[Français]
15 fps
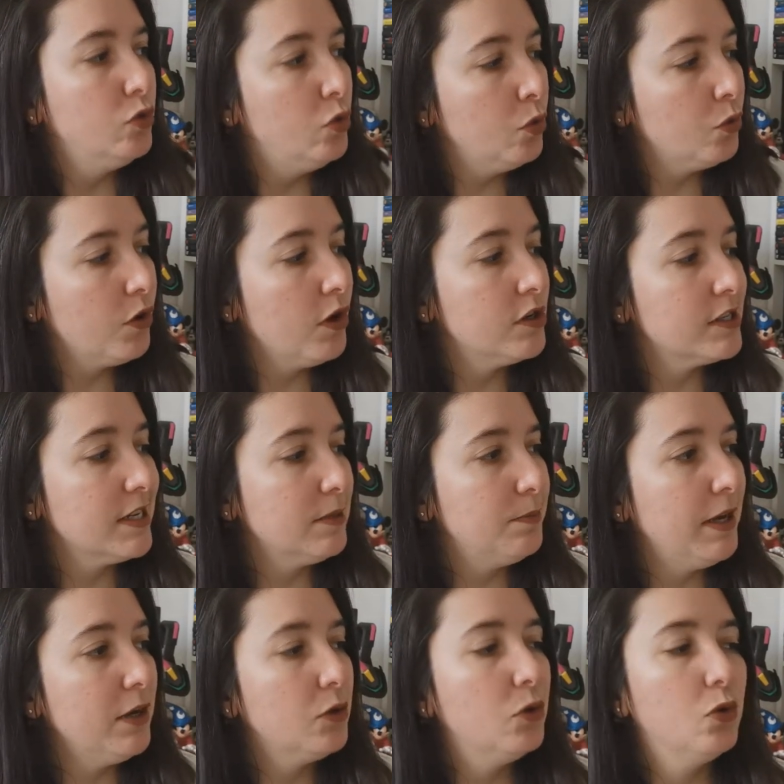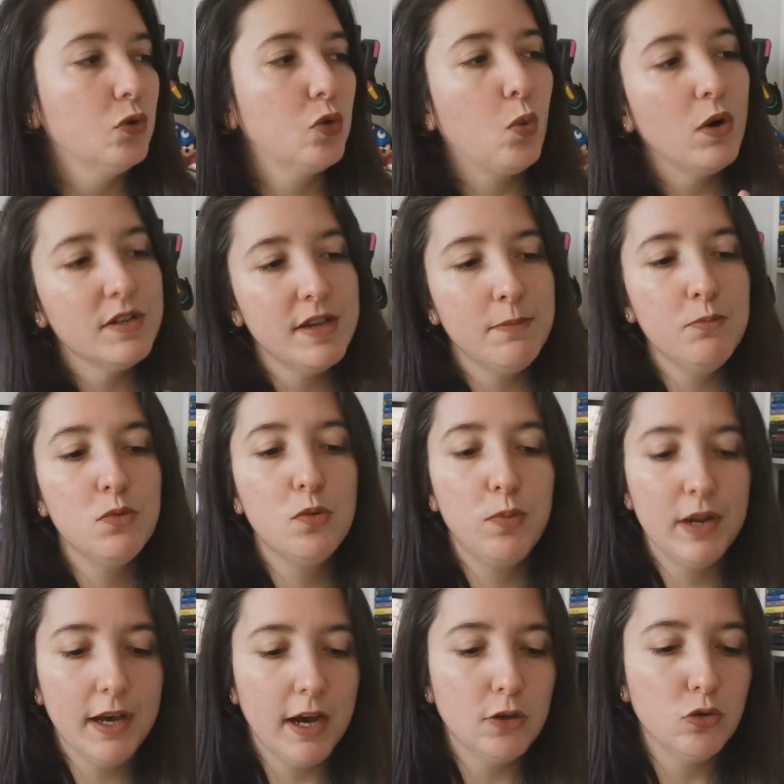Donc euh, j'espère que le troisième me
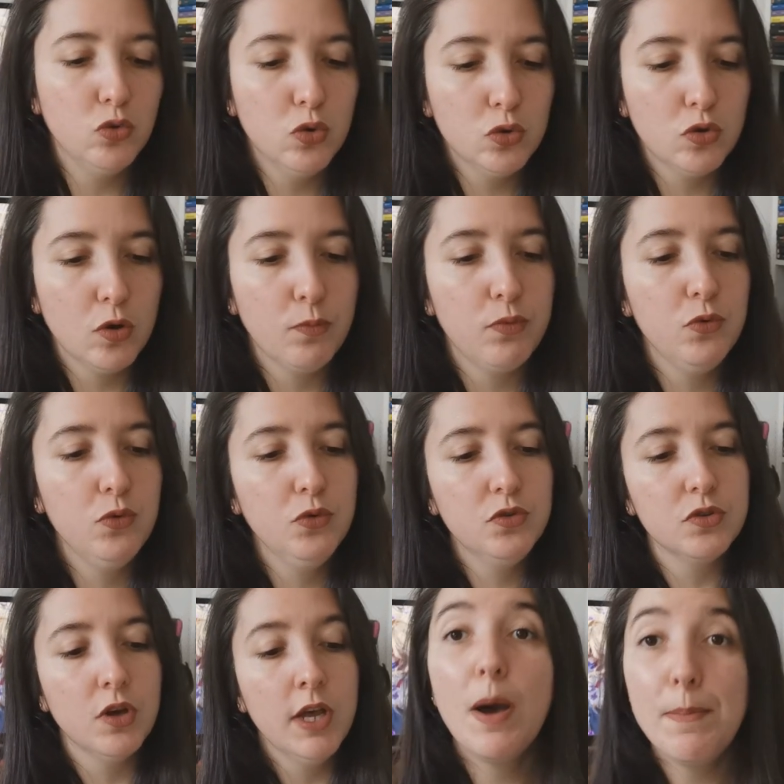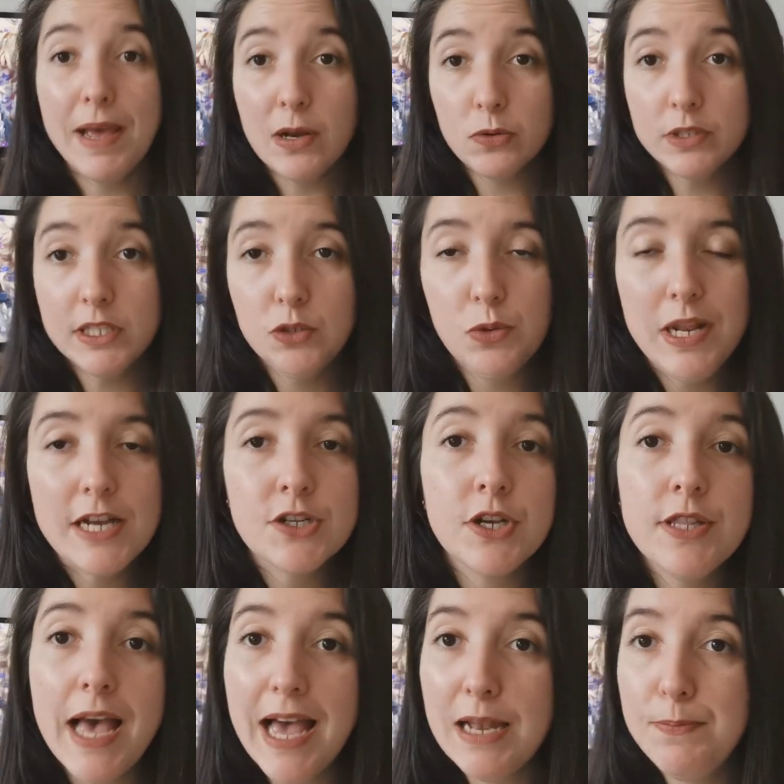plaira d'autant plus. Pour rappel, on y suit la
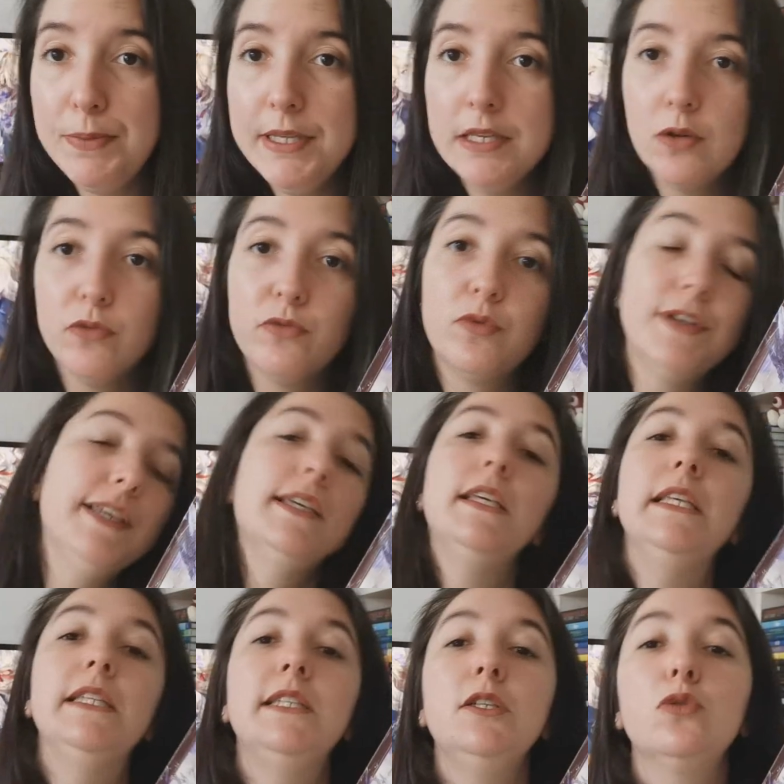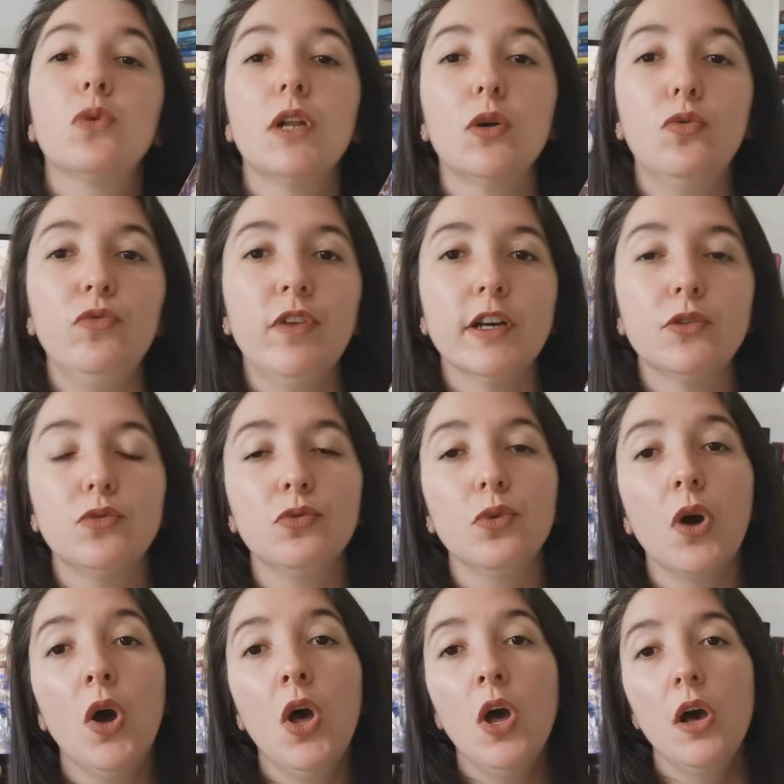jeune Alpi que vous voyez ici sur la
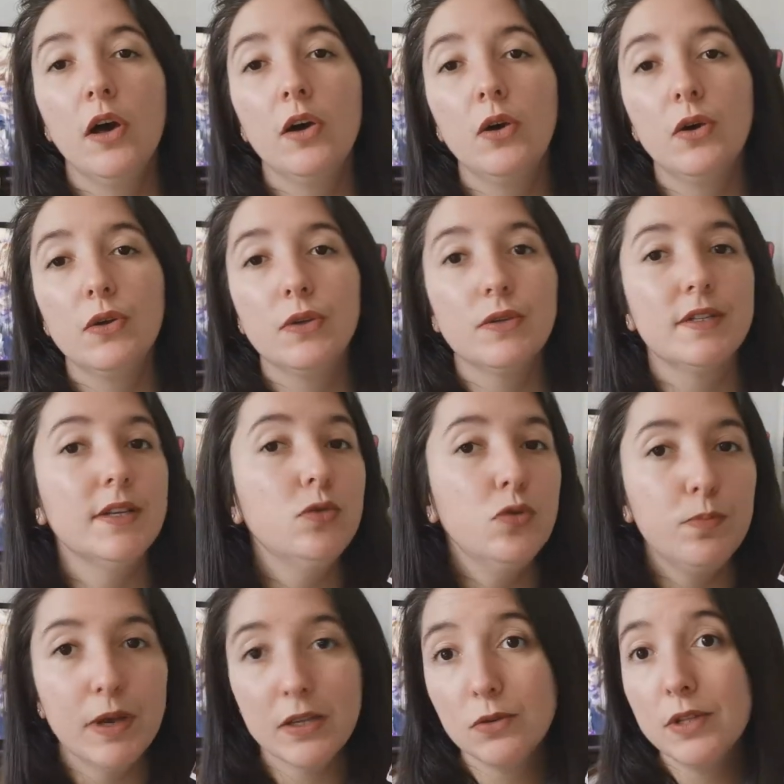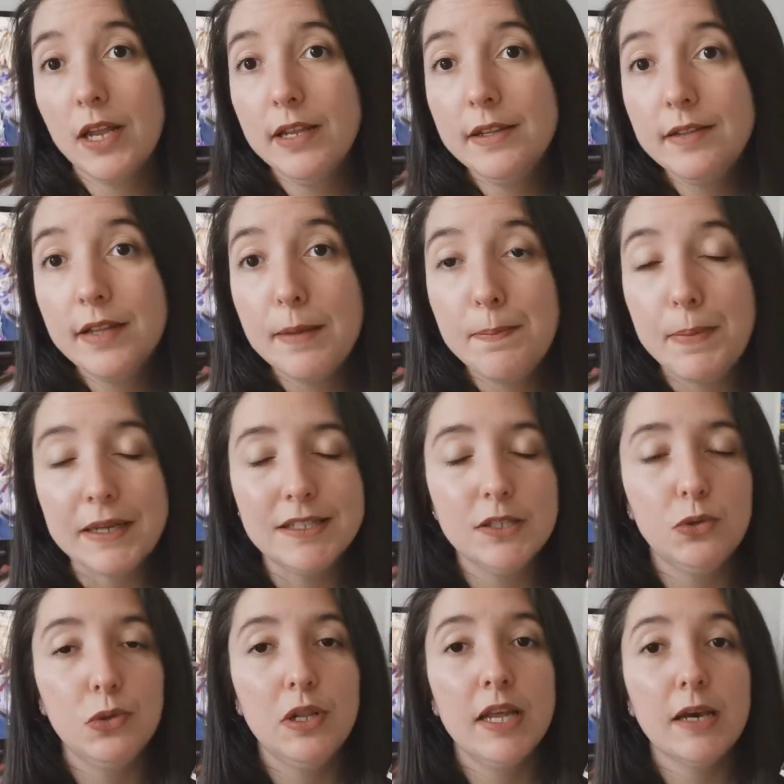couverture. Euh, c'est une personnalité
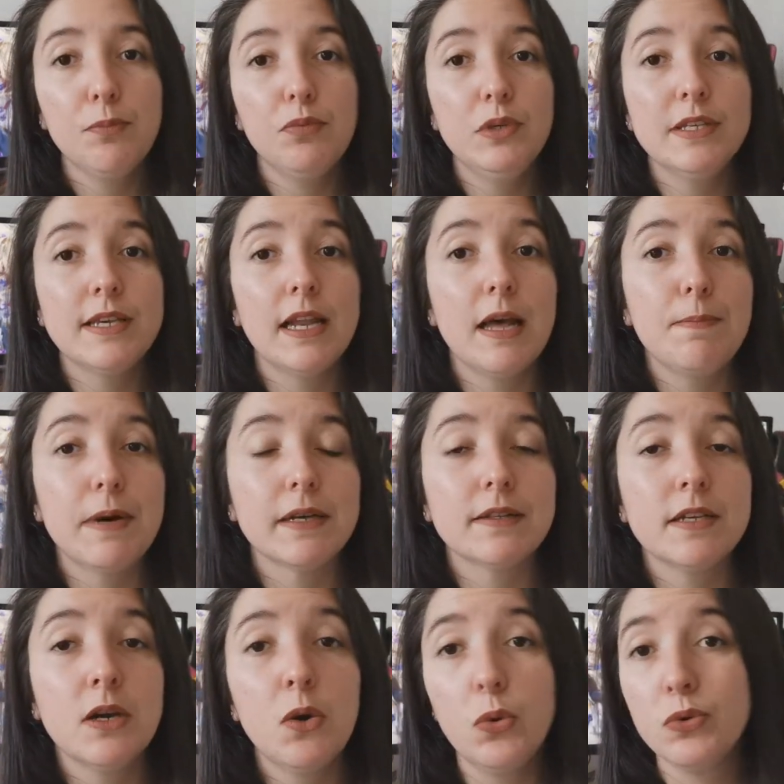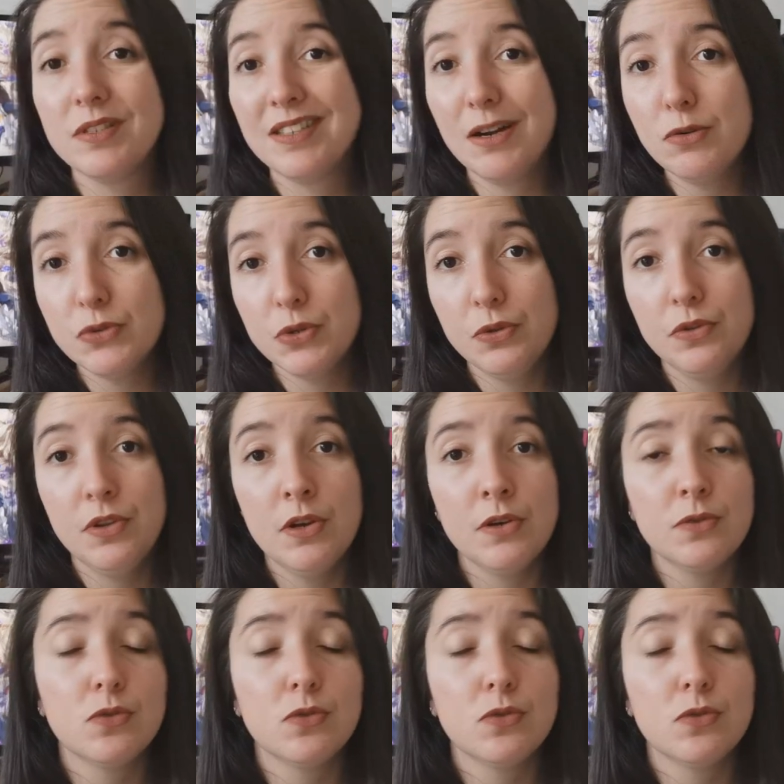particulière puisqu'elle appartient aux Soul Thunder.